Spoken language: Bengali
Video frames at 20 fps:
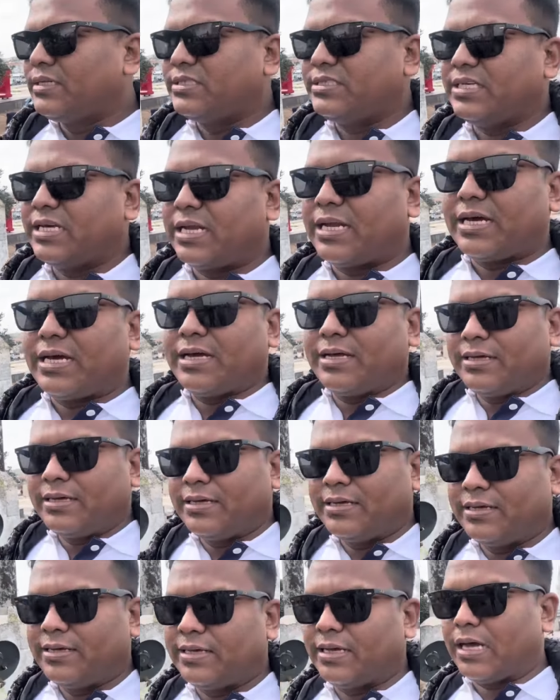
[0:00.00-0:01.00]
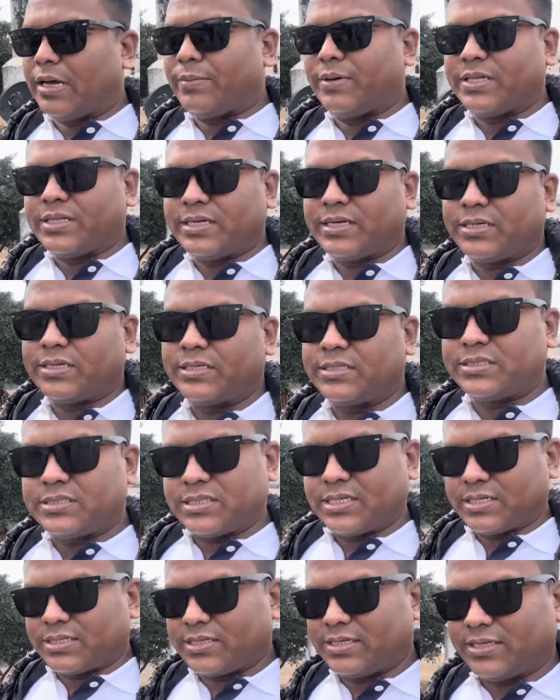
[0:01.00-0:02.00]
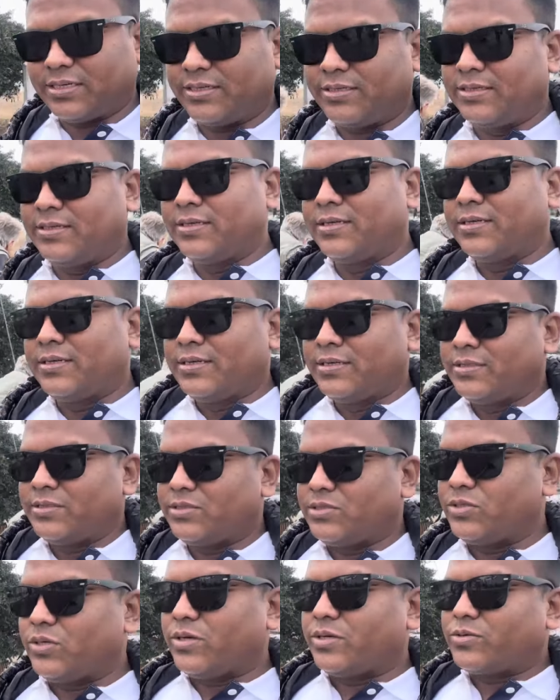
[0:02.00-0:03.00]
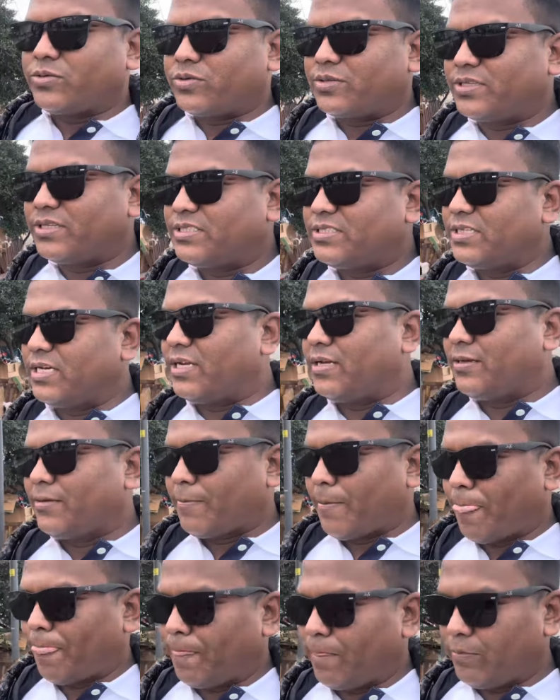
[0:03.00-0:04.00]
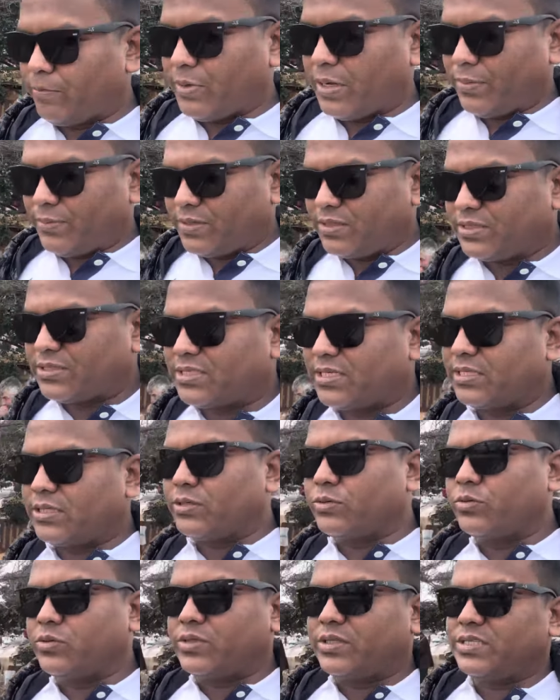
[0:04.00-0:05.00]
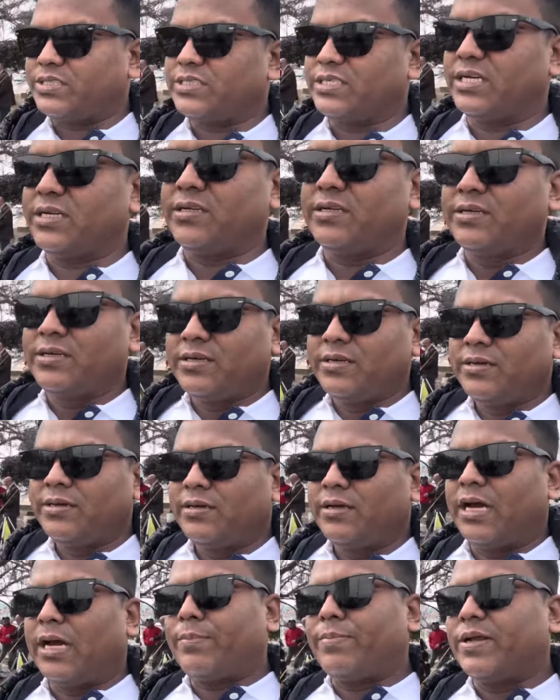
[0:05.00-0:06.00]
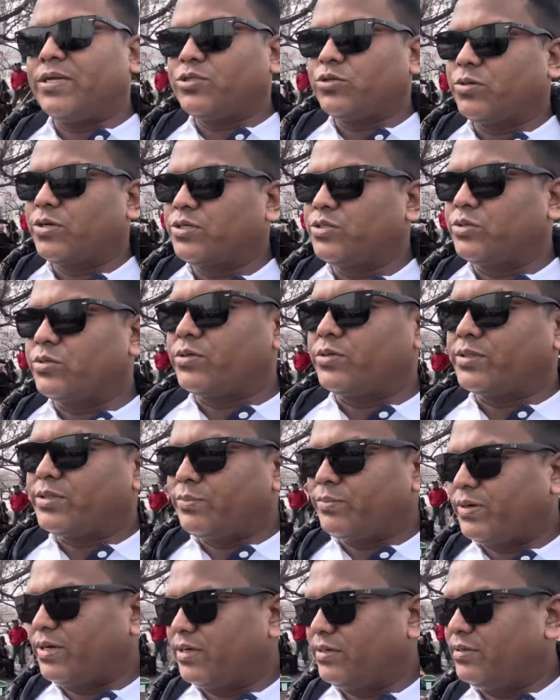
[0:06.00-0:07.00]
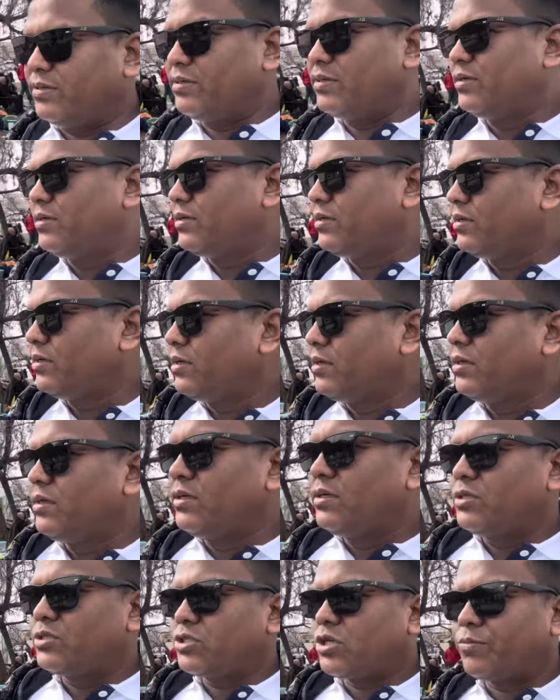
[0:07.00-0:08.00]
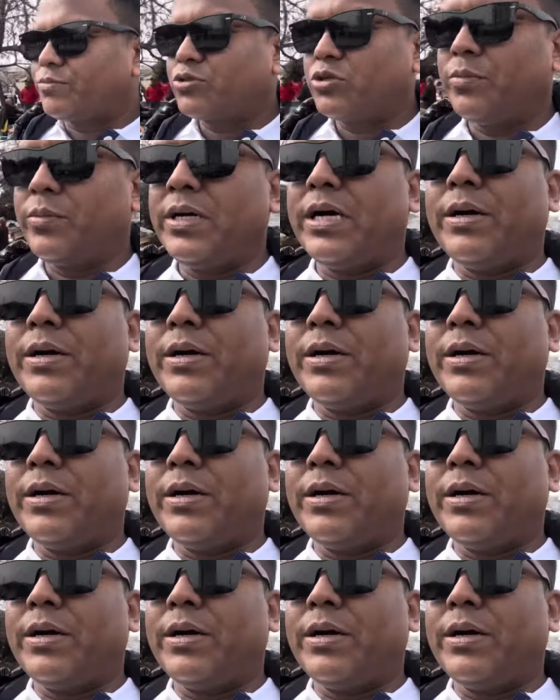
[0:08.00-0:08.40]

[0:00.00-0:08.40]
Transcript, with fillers: যারা আমাদের সাথে জয়েন করতে চান বা আমাদের সাথে ঘুরতে চান আপনারা যোগাযোগ করতে পারেন সব সময়